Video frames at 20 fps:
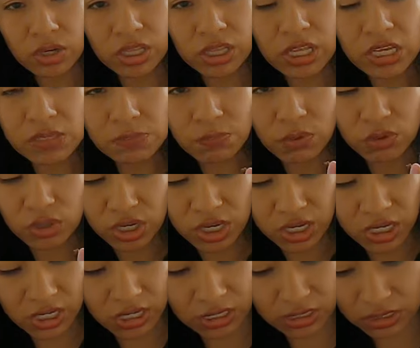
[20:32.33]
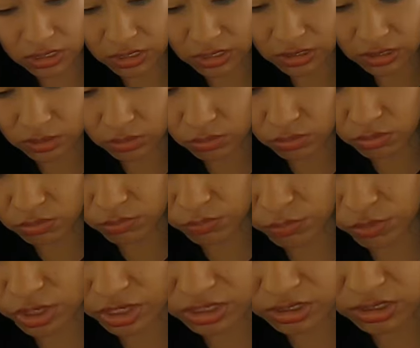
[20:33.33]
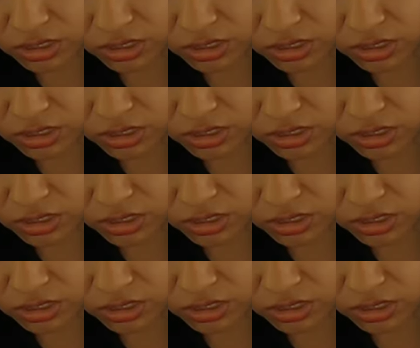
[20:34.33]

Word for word: hojitas podridas que son por